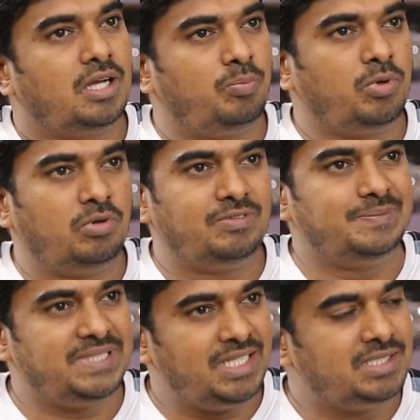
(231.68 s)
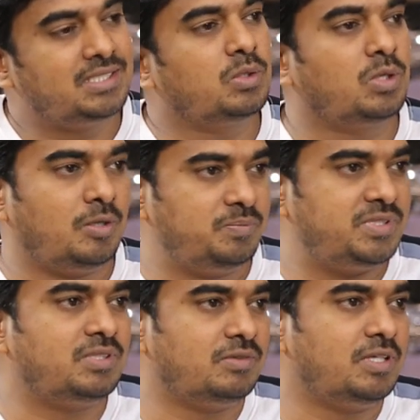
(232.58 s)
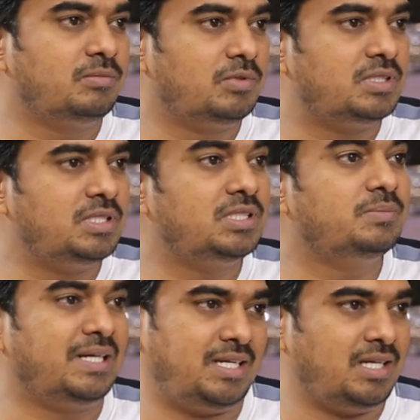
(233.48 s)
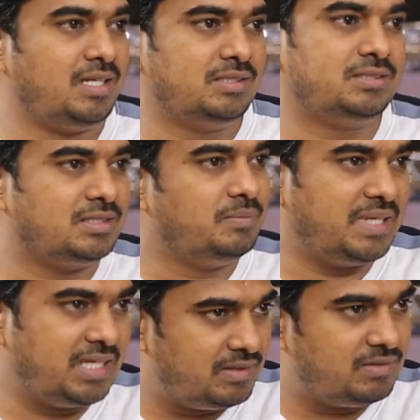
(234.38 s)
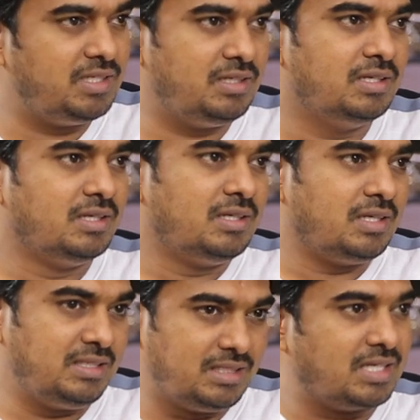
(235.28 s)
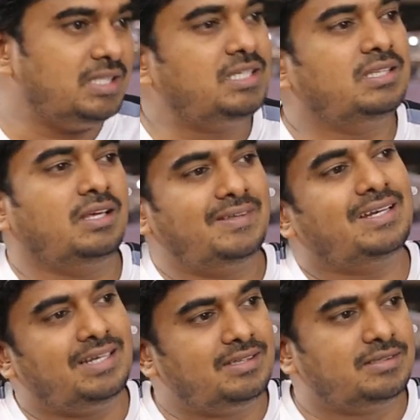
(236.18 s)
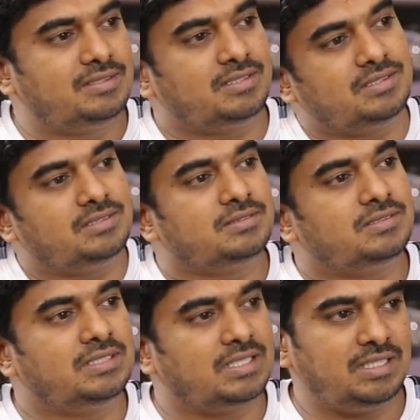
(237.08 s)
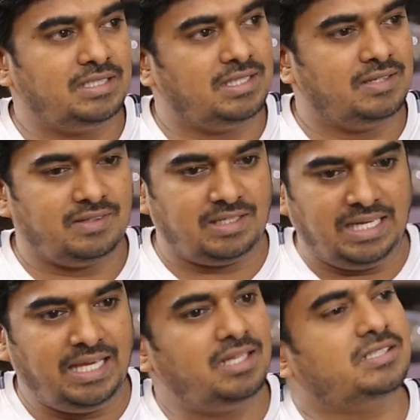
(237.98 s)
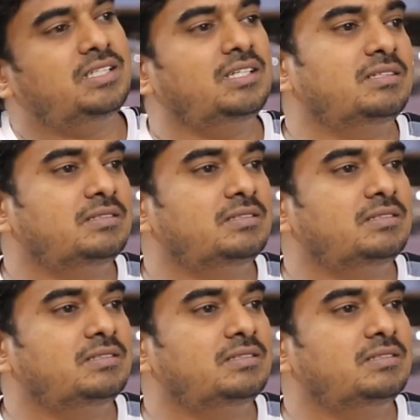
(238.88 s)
அப்போது வெப் சீரிஸுங்கிற ஒரு ஆப்ஷன் வரும்பொழுது இது பெட்டராக இருந்தது கம்பேரிட்டிவ்லி இந்த கதைக்கு தேவையான லென்த்து இந்த கதைக்கு தேவையான லேயர்ஸை